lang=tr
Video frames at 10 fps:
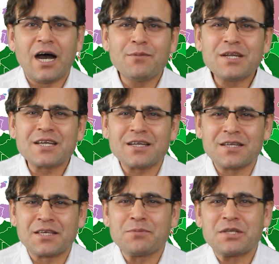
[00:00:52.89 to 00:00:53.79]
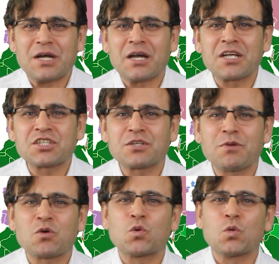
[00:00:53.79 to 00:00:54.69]
Amerika'daki bir
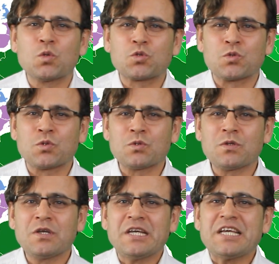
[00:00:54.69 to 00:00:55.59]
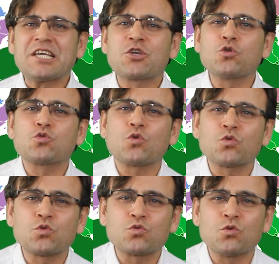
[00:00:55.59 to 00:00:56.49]
araştırma kuruluşunun
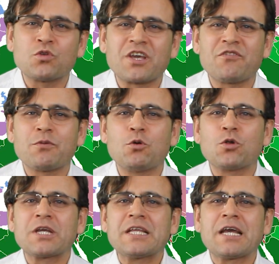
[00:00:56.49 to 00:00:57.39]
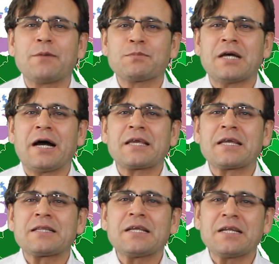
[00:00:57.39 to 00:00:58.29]
230 ülke ve bölgede yaptığı
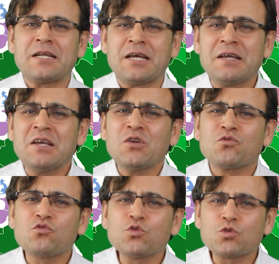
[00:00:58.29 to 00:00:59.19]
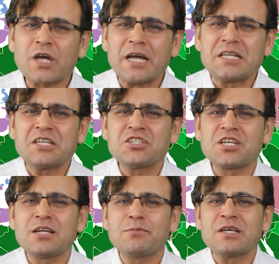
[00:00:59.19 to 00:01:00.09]
anketler ile nüfus kaydı
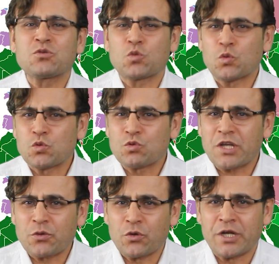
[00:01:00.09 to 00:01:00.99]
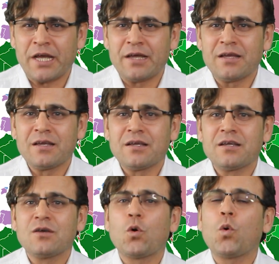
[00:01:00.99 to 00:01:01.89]
inceleme sonucuna göre
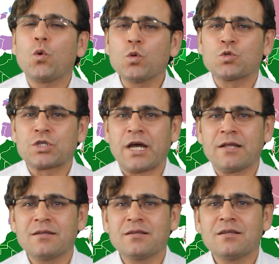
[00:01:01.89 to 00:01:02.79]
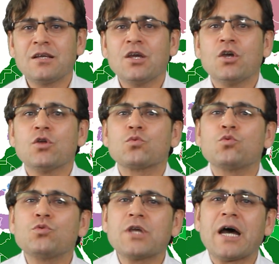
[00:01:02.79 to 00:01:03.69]
oluşan
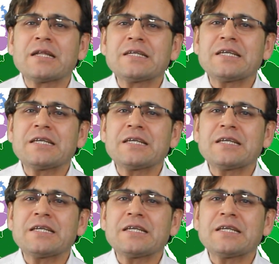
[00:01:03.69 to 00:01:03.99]
dünyanın